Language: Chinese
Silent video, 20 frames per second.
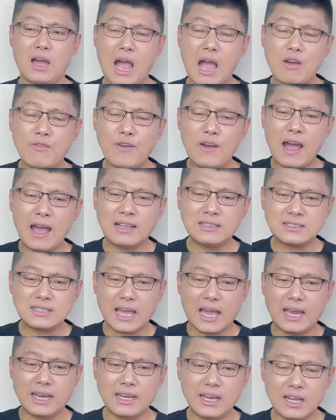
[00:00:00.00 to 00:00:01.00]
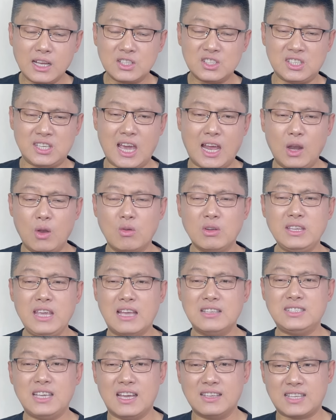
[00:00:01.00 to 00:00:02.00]
阿富汗在这个乾隆
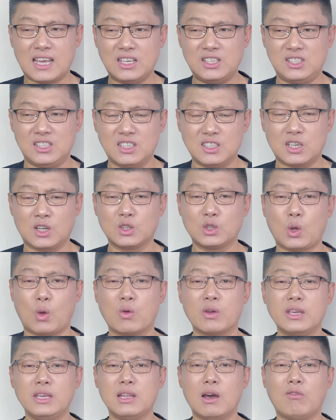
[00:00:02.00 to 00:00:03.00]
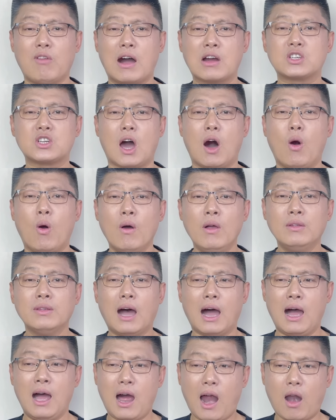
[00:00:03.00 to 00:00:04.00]
年间才形成统一的王朝
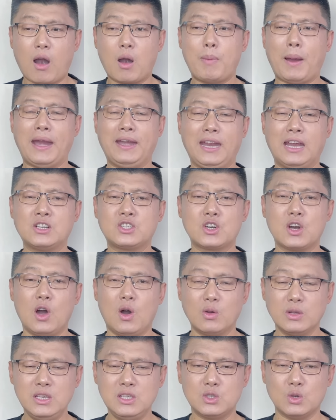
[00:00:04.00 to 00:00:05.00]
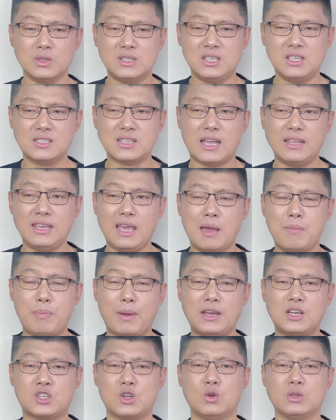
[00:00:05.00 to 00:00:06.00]
啊，200年之后，1973年
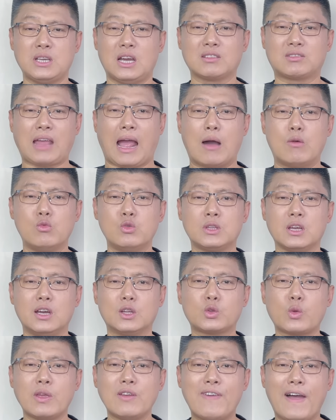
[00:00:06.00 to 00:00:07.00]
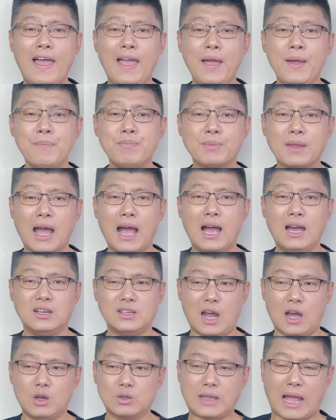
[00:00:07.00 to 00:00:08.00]
被首相达乌德推翻啊，
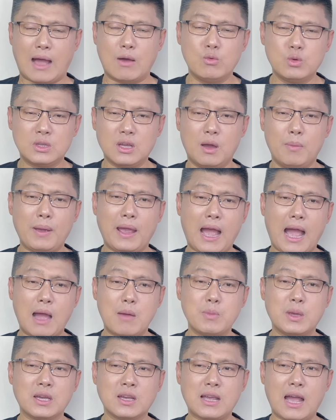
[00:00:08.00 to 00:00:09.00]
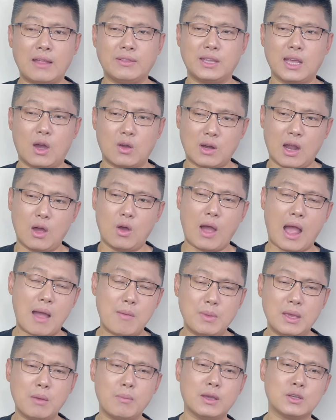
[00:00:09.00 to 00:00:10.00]
然后达乌德被阿明干掉，然后阿
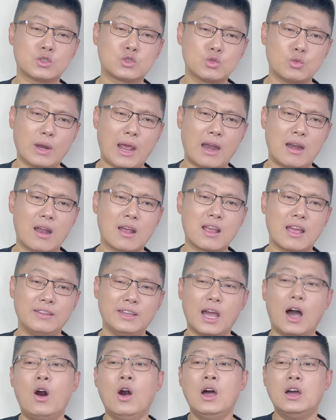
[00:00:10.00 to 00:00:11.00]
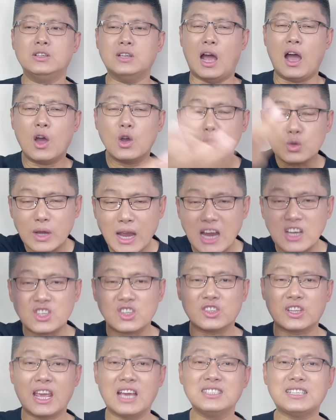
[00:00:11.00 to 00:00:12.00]
明被苏联人干掉，然后就开始
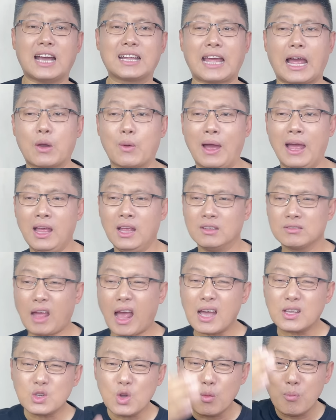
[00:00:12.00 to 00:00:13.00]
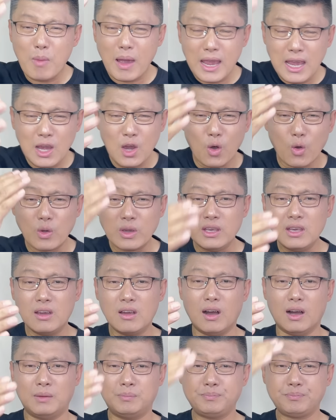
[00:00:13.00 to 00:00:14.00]
天下大乱，他就没有一
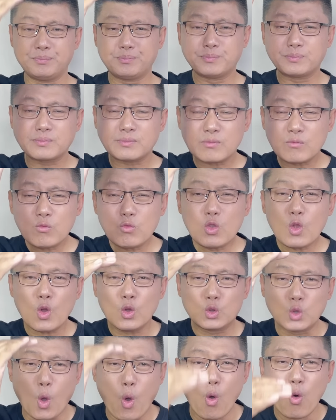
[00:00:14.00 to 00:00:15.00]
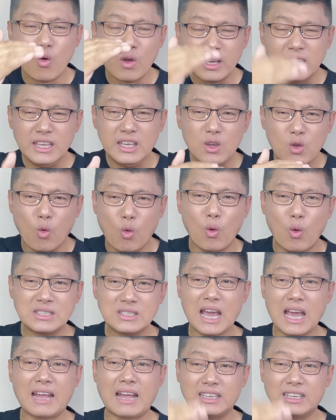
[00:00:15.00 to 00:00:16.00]
个统一国
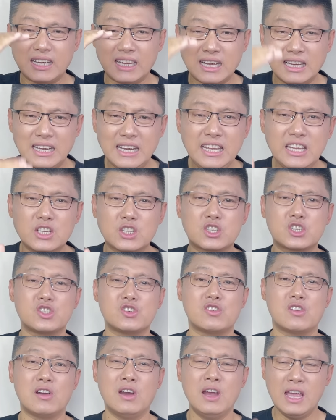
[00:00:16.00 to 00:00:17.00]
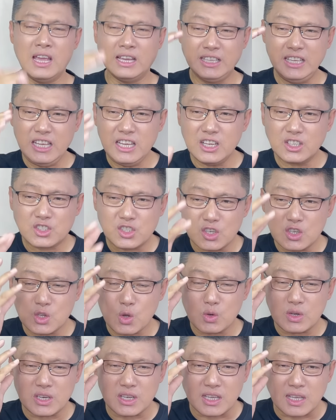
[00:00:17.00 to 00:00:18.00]
家的这个历史，一直
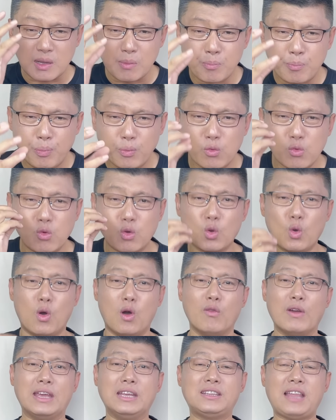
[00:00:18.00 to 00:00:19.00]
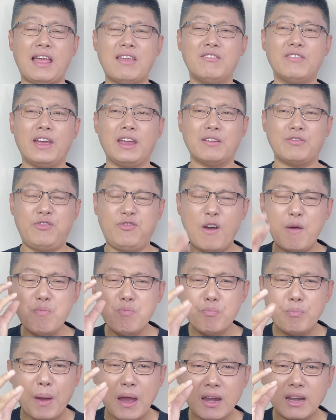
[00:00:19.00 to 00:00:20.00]
就是以部落为单位
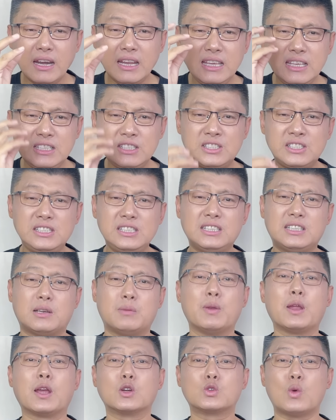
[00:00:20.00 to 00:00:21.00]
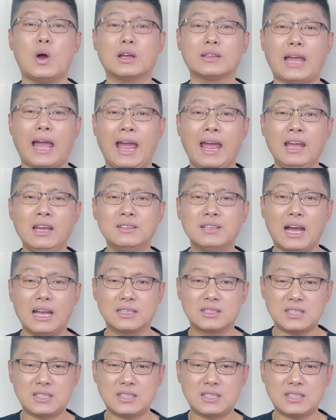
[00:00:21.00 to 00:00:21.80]
分崩离析的这么一个状态啊。